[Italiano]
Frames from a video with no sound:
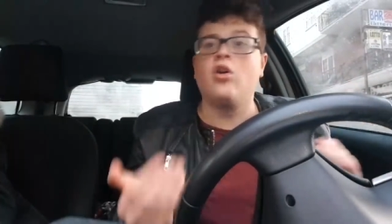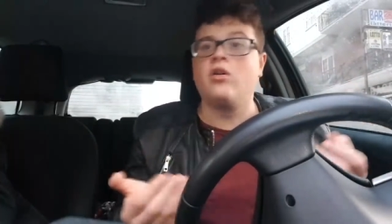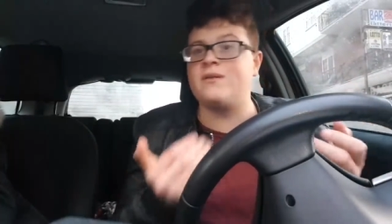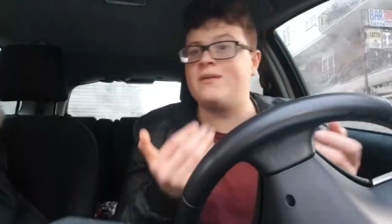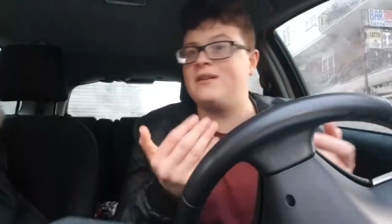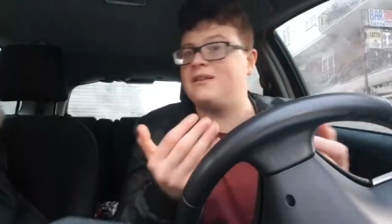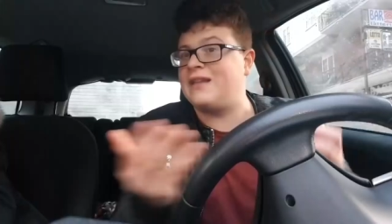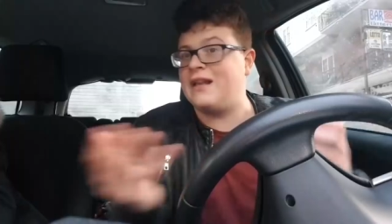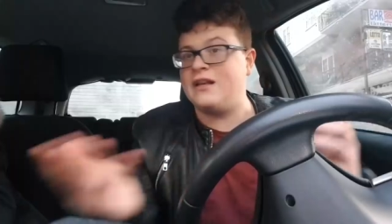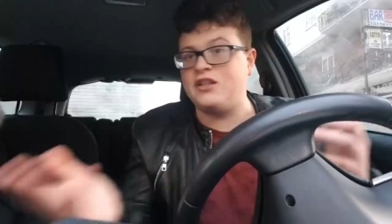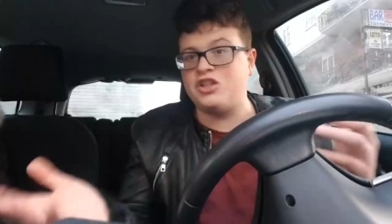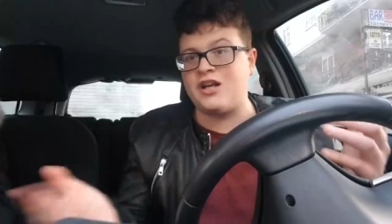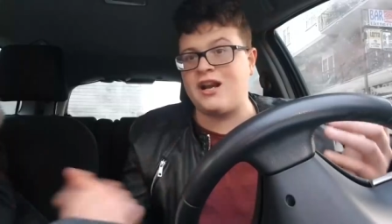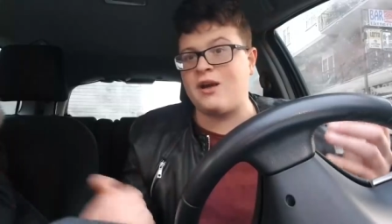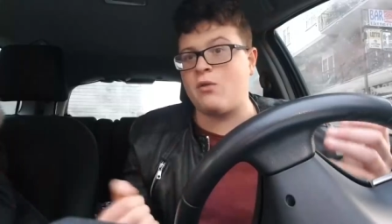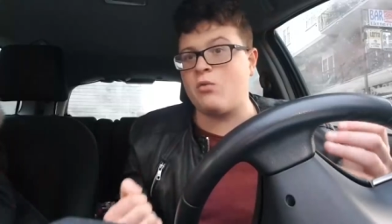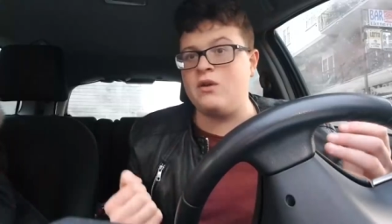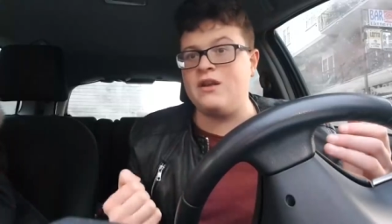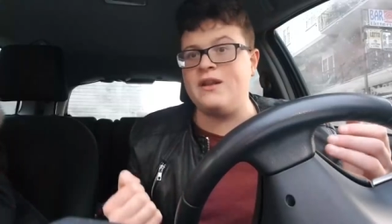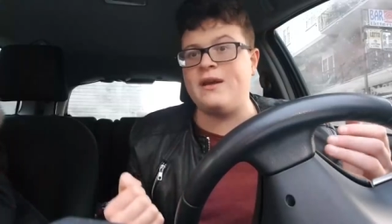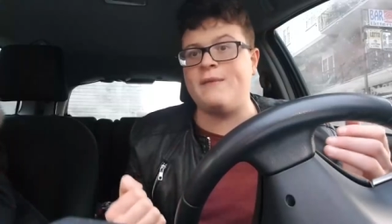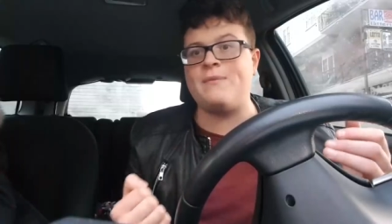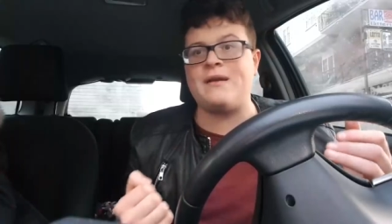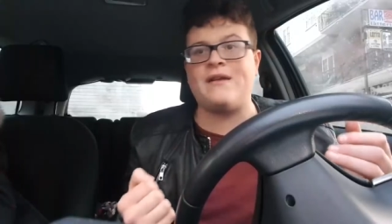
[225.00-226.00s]
ovviamente il
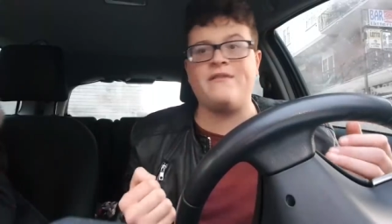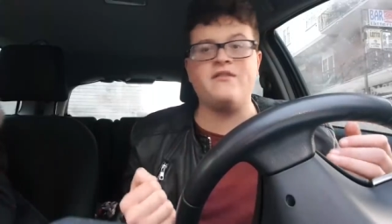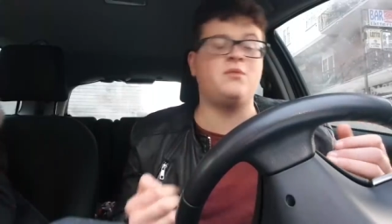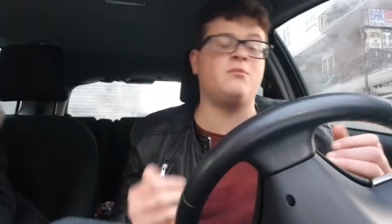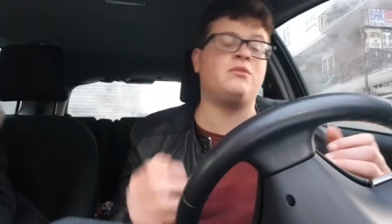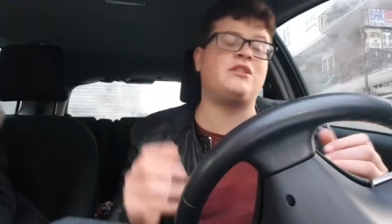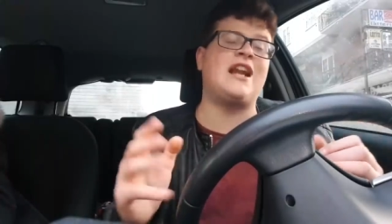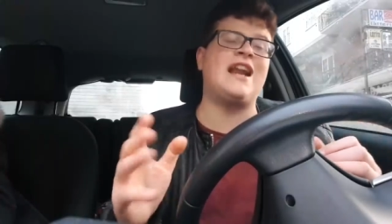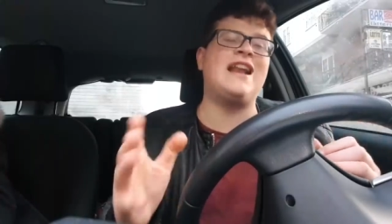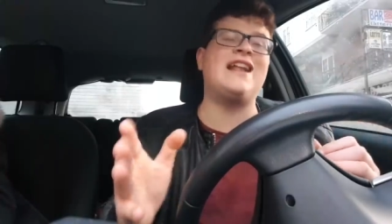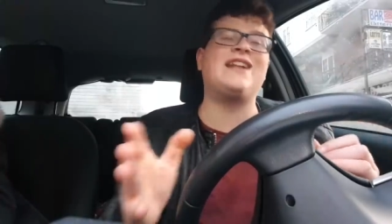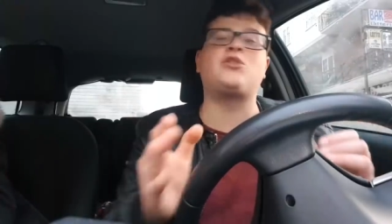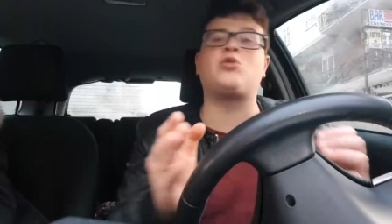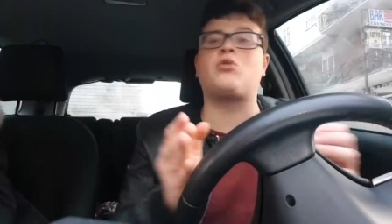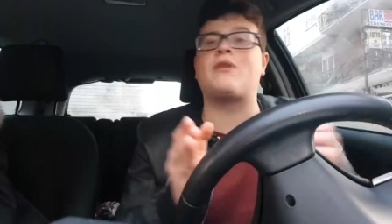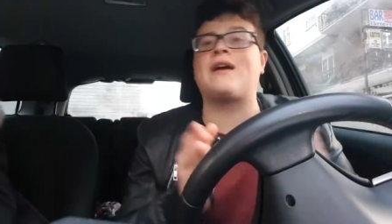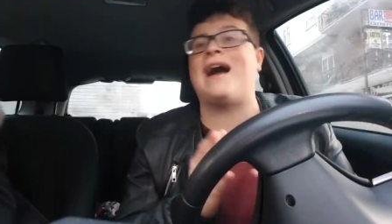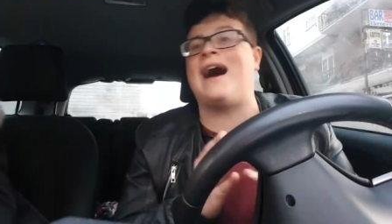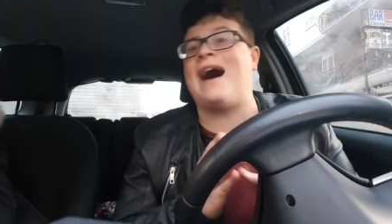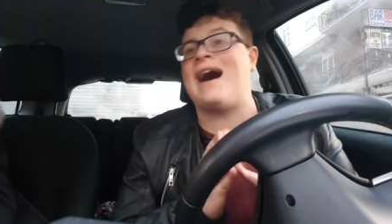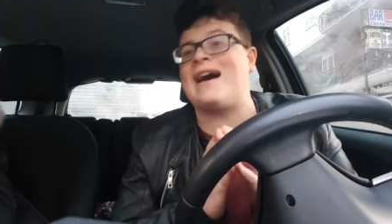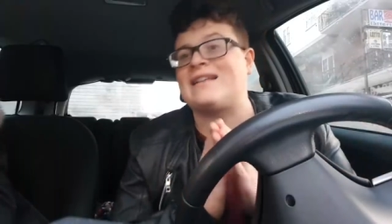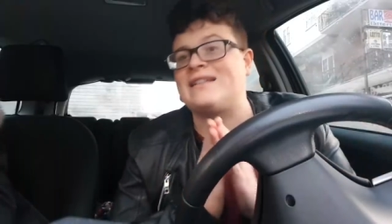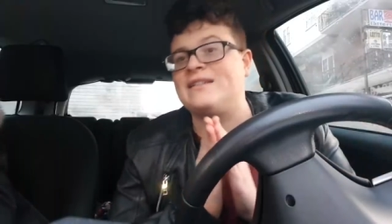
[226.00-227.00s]
Sharawi lì è bravissimo, tra l'altro
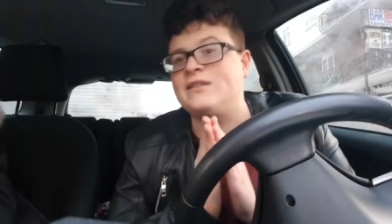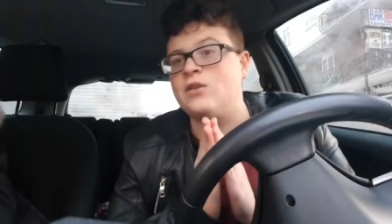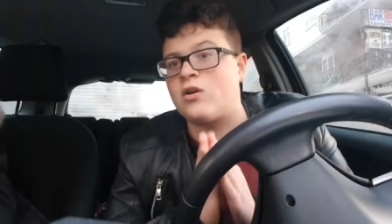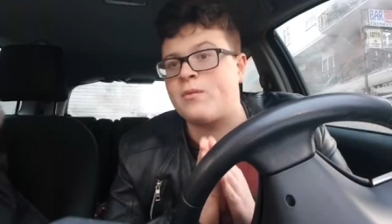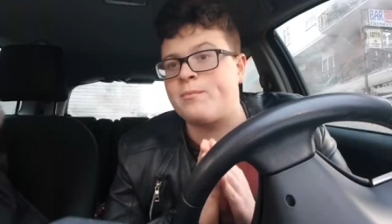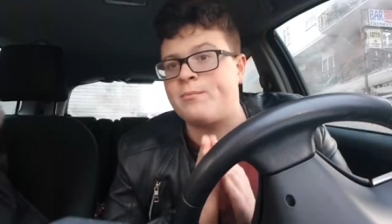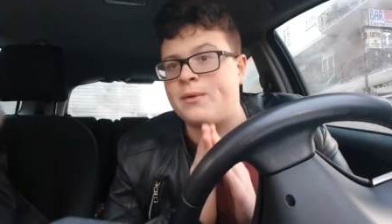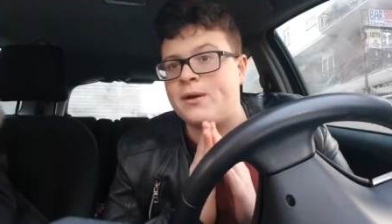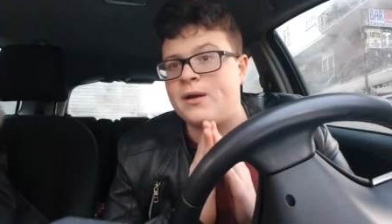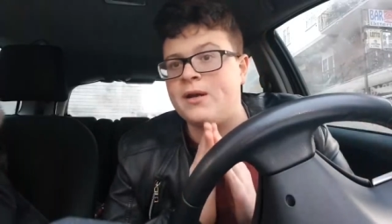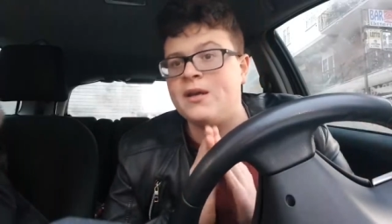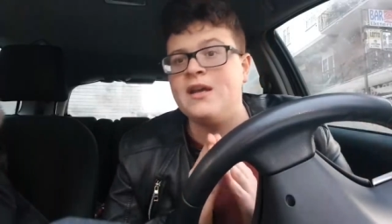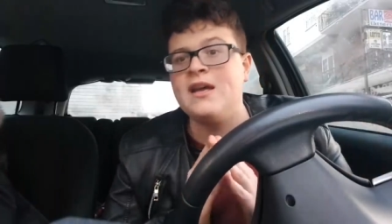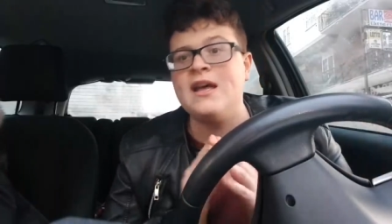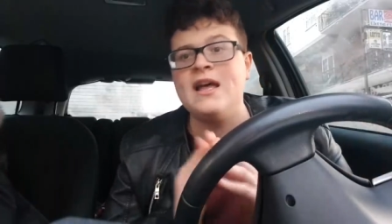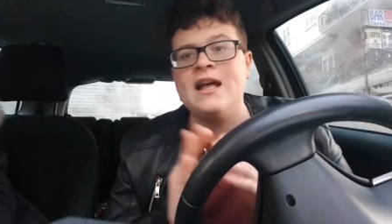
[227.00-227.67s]
Karsdorp,